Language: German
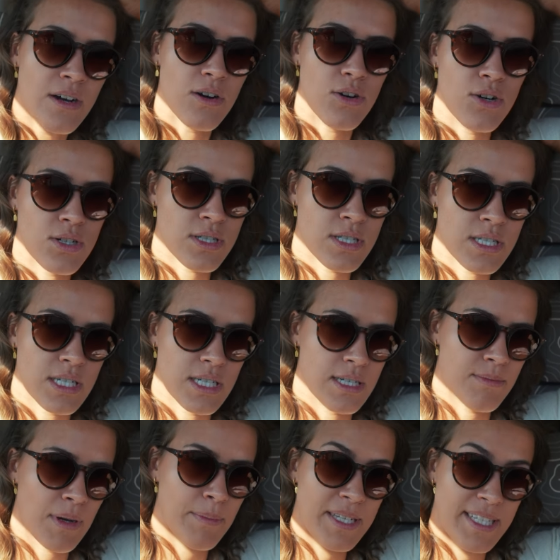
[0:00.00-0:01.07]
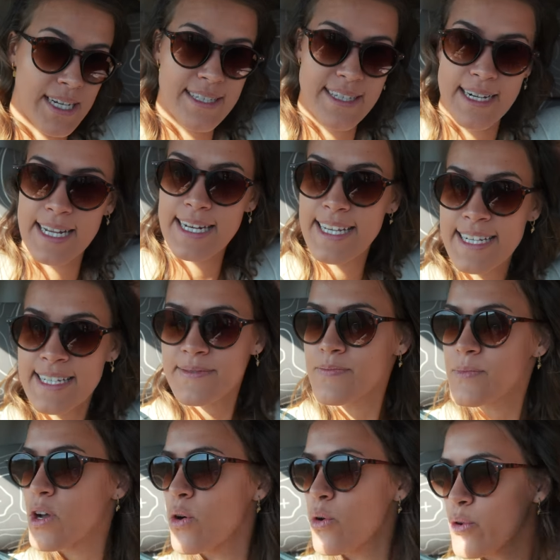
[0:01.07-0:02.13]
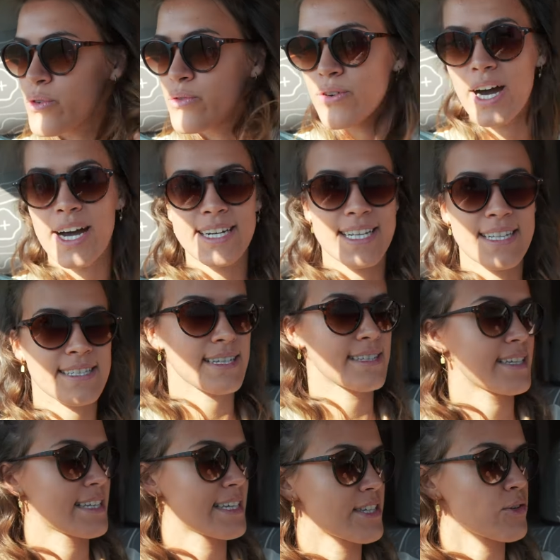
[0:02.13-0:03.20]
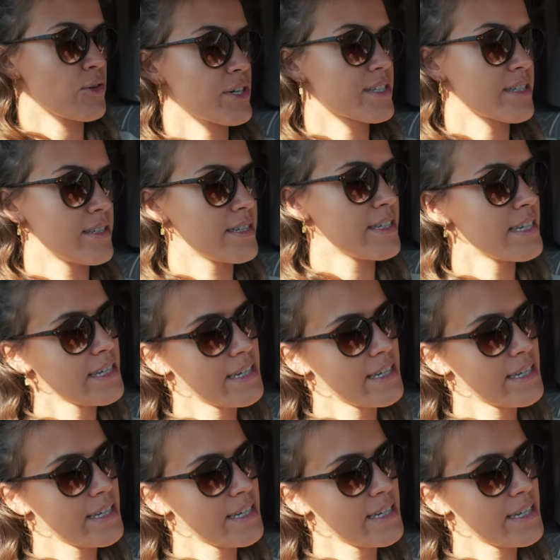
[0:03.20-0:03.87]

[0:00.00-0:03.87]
und ähm, haben jetzt alles erledigt und fahren jetzt tatsächlich heute